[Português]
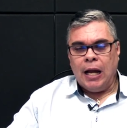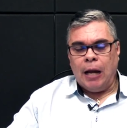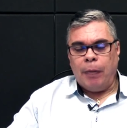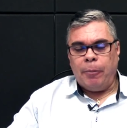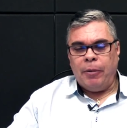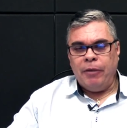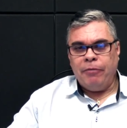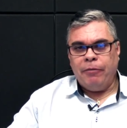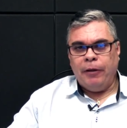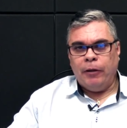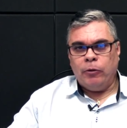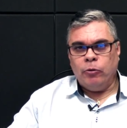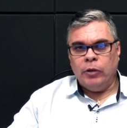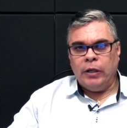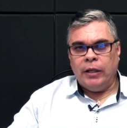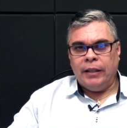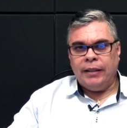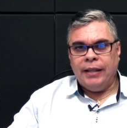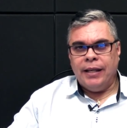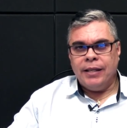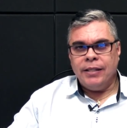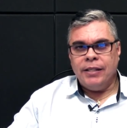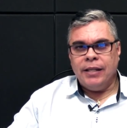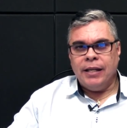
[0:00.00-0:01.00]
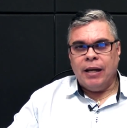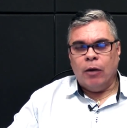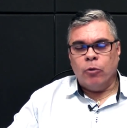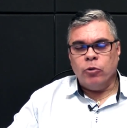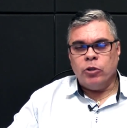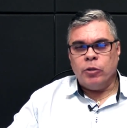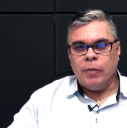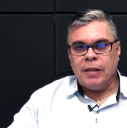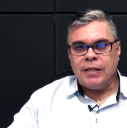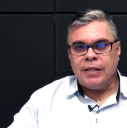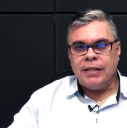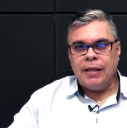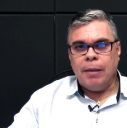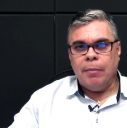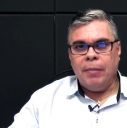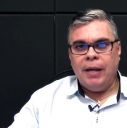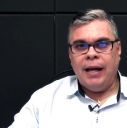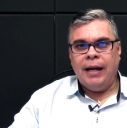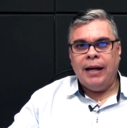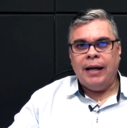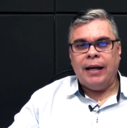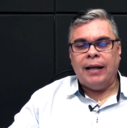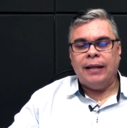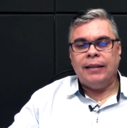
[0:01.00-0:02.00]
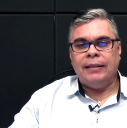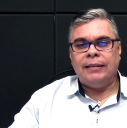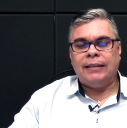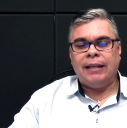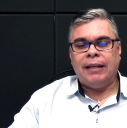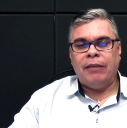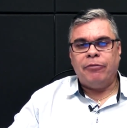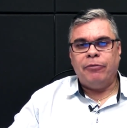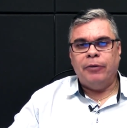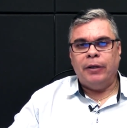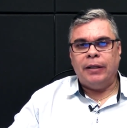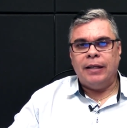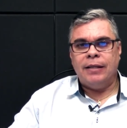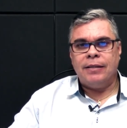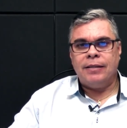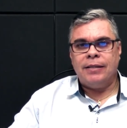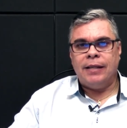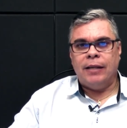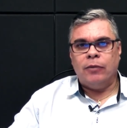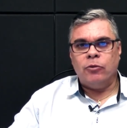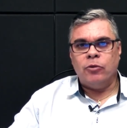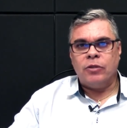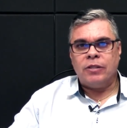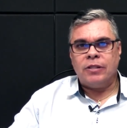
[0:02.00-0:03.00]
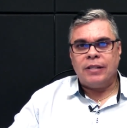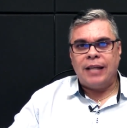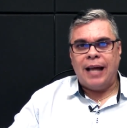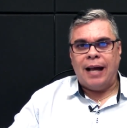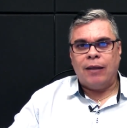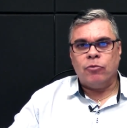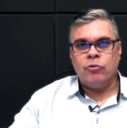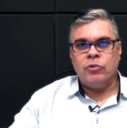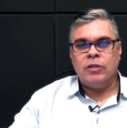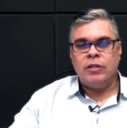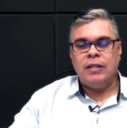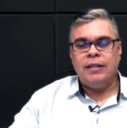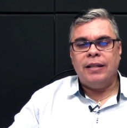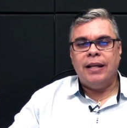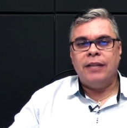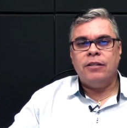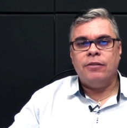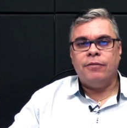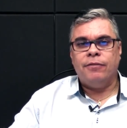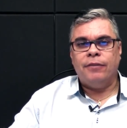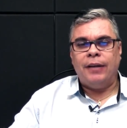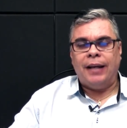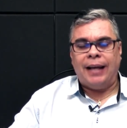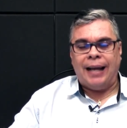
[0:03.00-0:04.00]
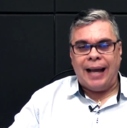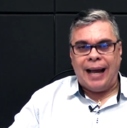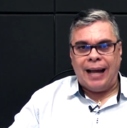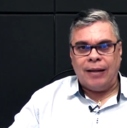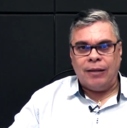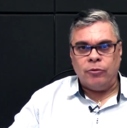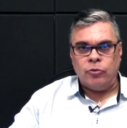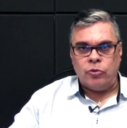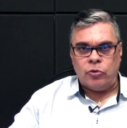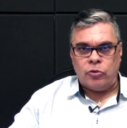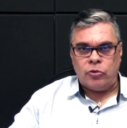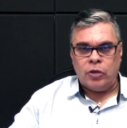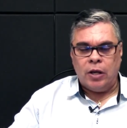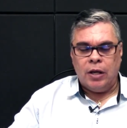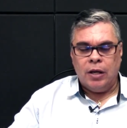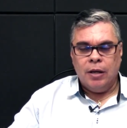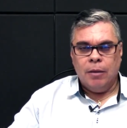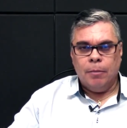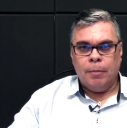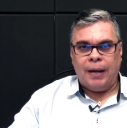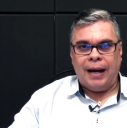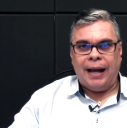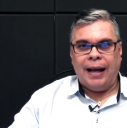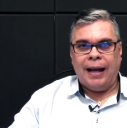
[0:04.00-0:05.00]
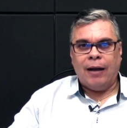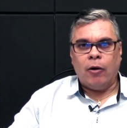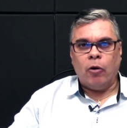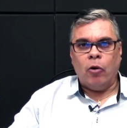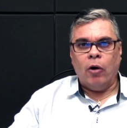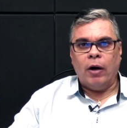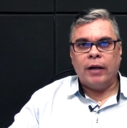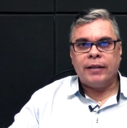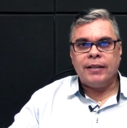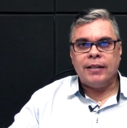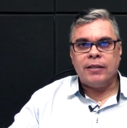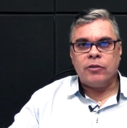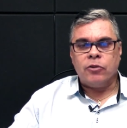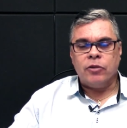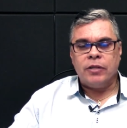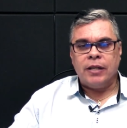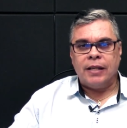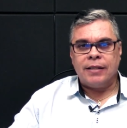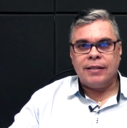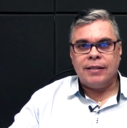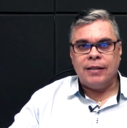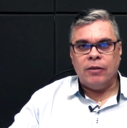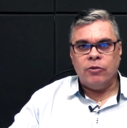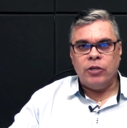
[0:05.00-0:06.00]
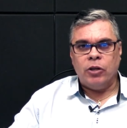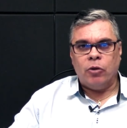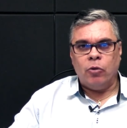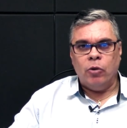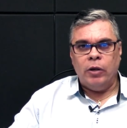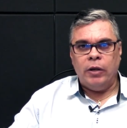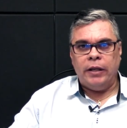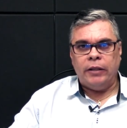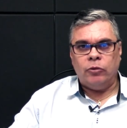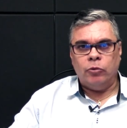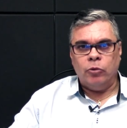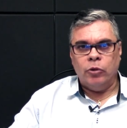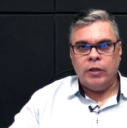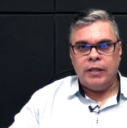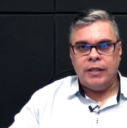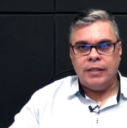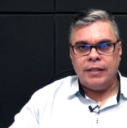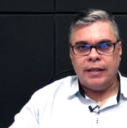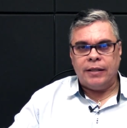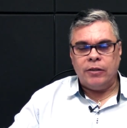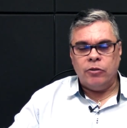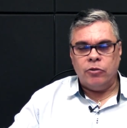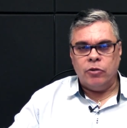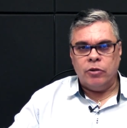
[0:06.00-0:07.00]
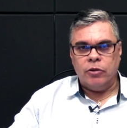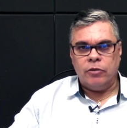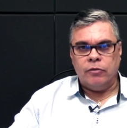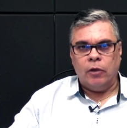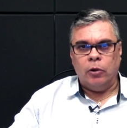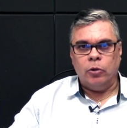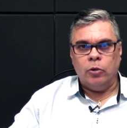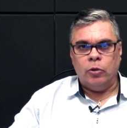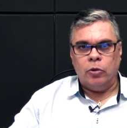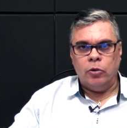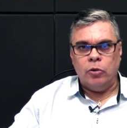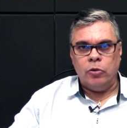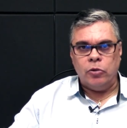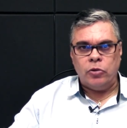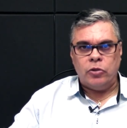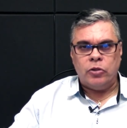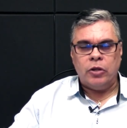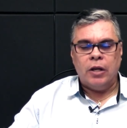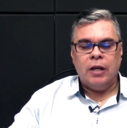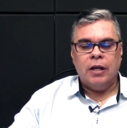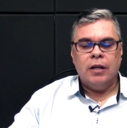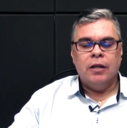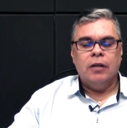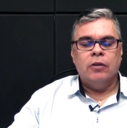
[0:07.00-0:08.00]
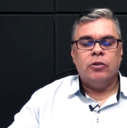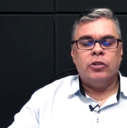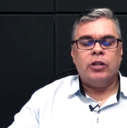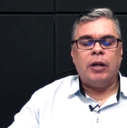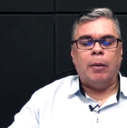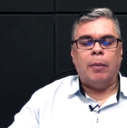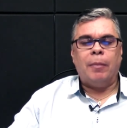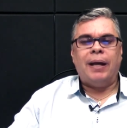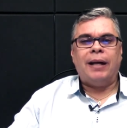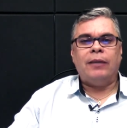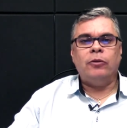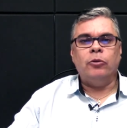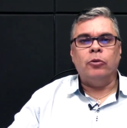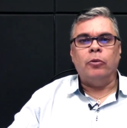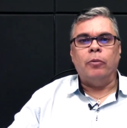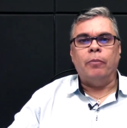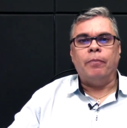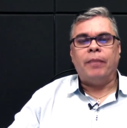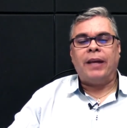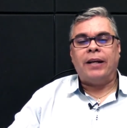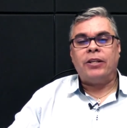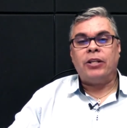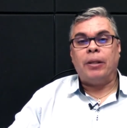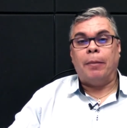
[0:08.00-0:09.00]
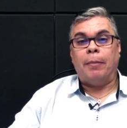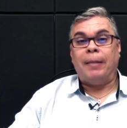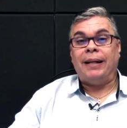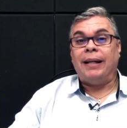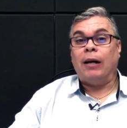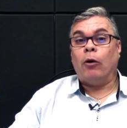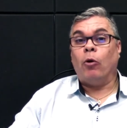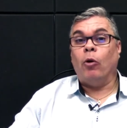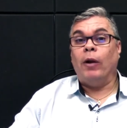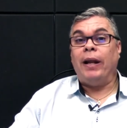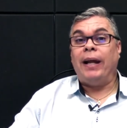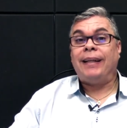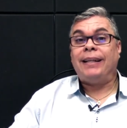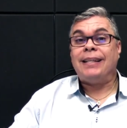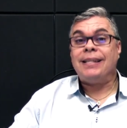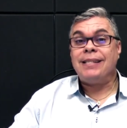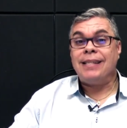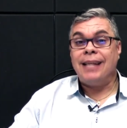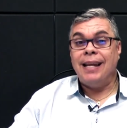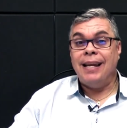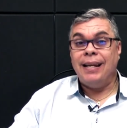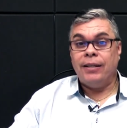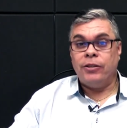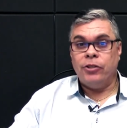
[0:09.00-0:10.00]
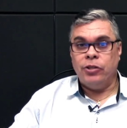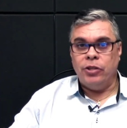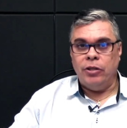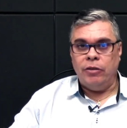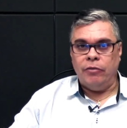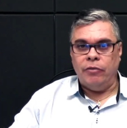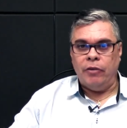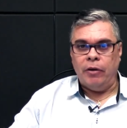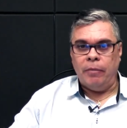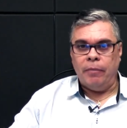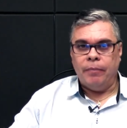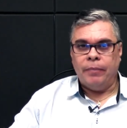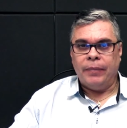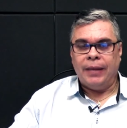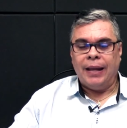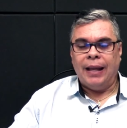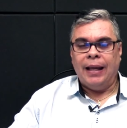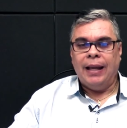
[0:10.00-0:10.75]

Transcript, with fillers: A prefeitura, desde a última semana, está fornecendo sacos identificados para a ACOC, Associação de Coletores aqui de Oswaldo Cruz, chamado, chamada coleta seletiva.